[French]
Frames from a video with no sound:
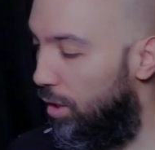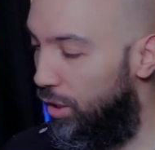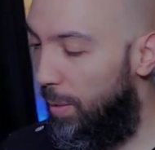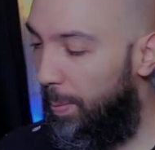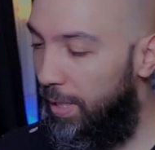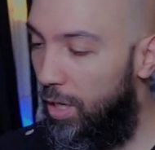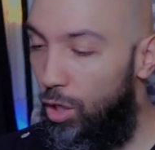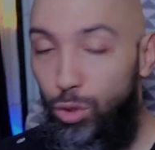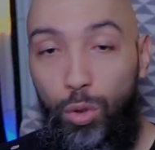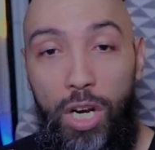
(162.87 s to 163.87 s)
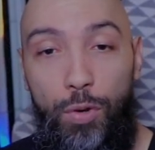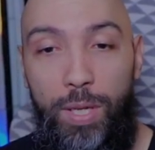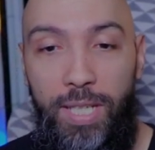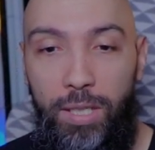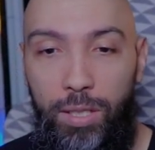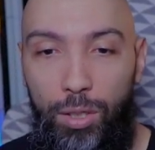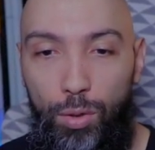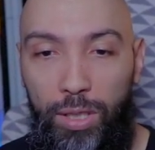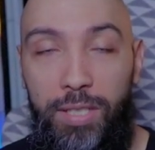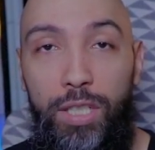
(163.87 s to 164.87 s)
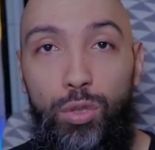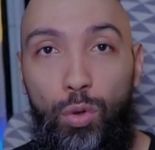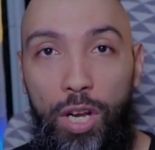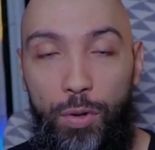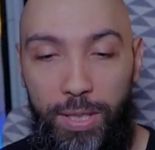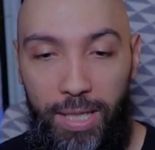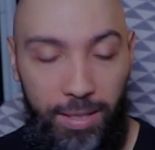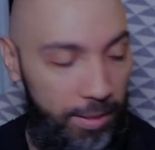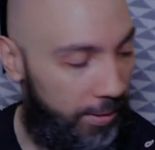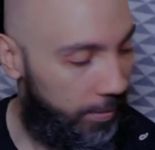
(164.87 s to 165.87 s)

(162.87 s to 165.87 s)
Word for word: j'ai pris chocolat noisette, le classique chocolat noisette.